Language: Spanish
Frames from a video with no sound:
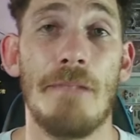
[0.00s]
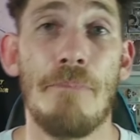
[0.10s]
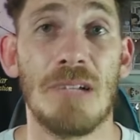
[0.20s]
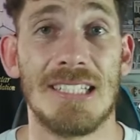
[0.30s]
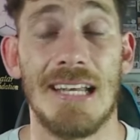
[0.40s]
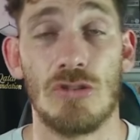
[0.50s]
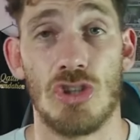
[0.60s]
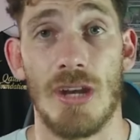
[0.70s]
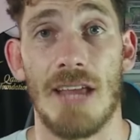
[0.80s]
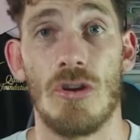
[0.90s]
pues
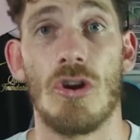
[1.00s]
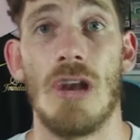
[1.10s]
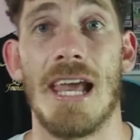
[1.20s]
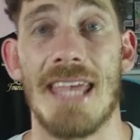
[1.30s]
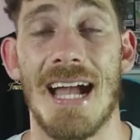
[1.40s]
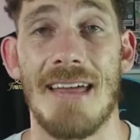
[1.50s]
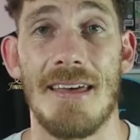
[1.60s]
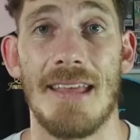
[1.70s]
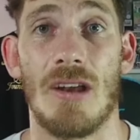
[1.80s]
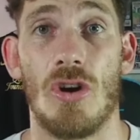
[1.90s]
ilusionado con la llegada
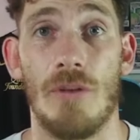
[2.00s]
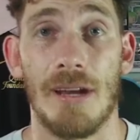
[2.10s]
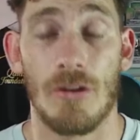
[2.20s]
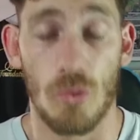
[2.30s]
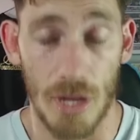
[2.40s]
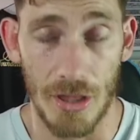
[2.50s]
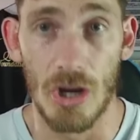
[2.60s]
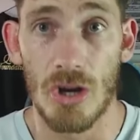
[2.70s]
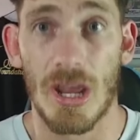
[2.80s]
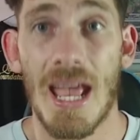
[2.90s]
del joven
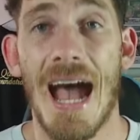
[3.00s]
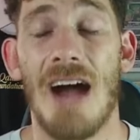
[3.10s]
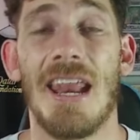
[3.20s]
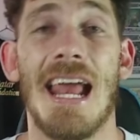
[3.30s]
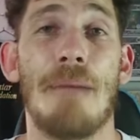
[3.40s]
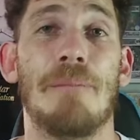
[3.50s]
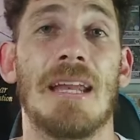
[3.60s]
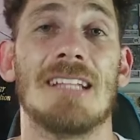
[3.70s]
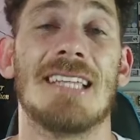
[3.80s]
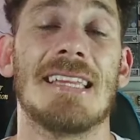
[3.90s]
jugador. Ahora la
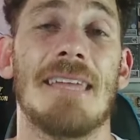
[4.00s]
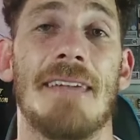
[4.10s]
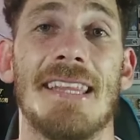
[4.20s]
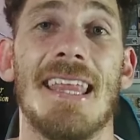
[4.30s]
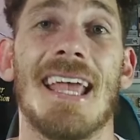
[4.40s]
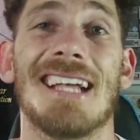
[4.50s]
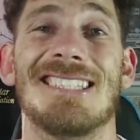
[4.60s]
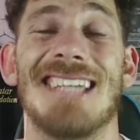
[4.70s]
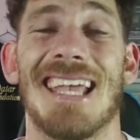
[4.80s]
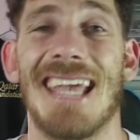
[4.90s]
prensa te vende de que
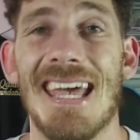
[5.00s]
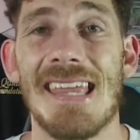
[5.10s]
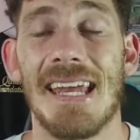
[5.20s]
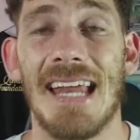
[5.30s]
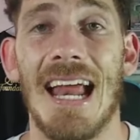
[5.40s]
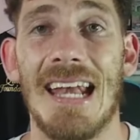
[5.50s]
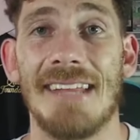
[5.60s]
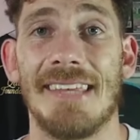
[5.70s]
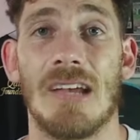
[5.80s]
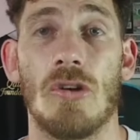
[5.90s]
se queda en el
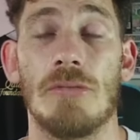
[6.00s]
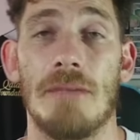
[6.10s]
Athletic Club de